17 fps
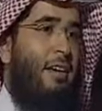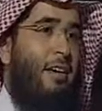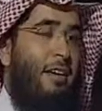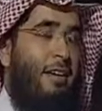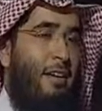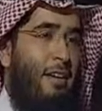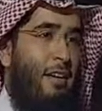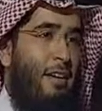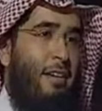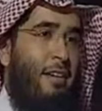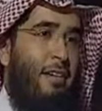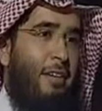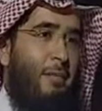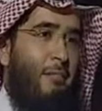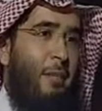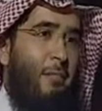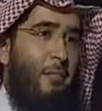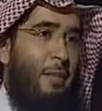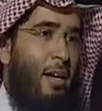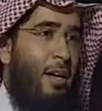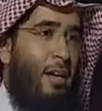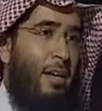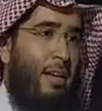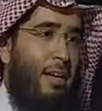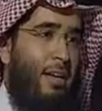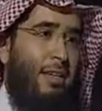أن أن
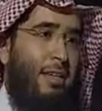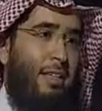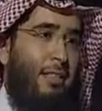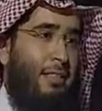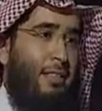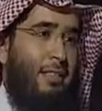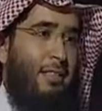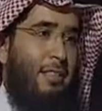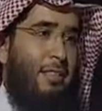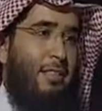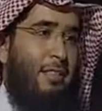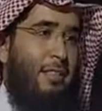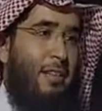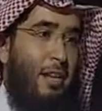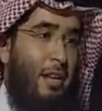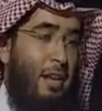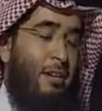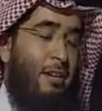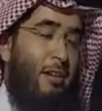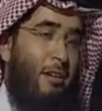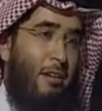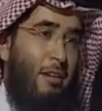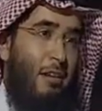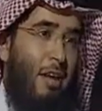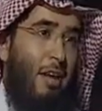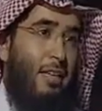المملكة يعني أن أن
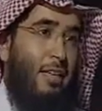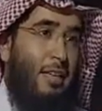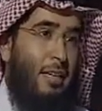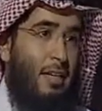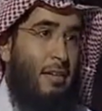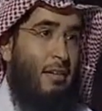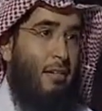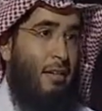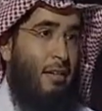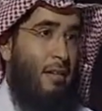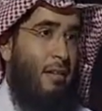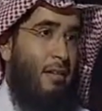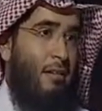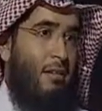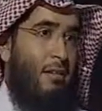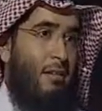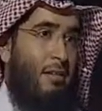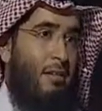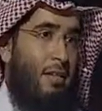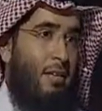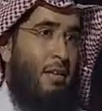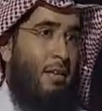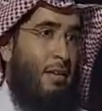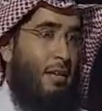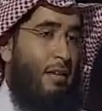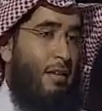القراءتين
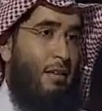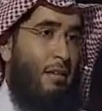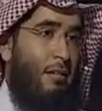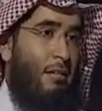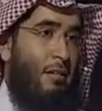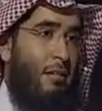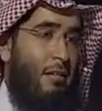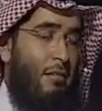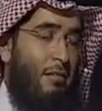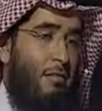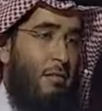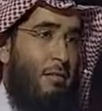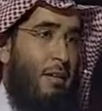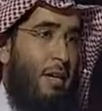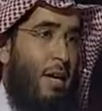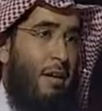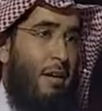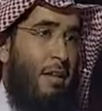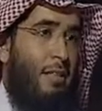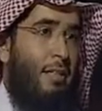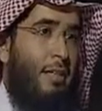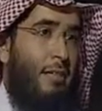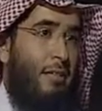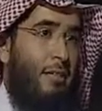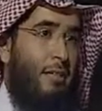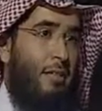تلك كانت
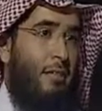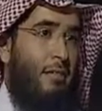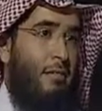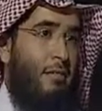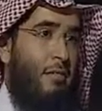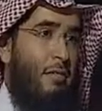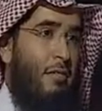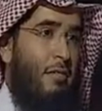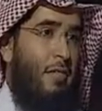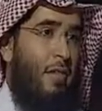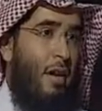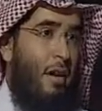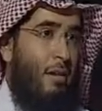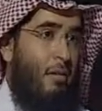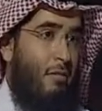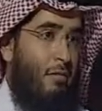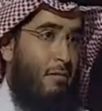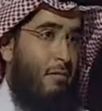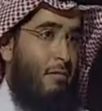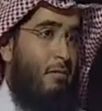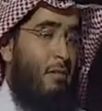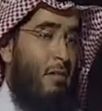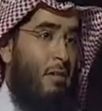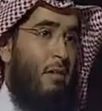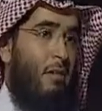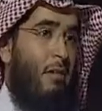يعني إنذار
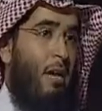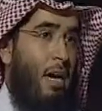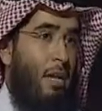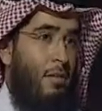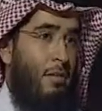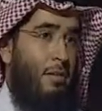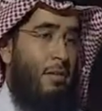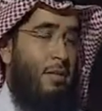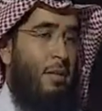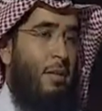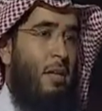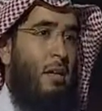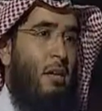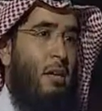حذر بين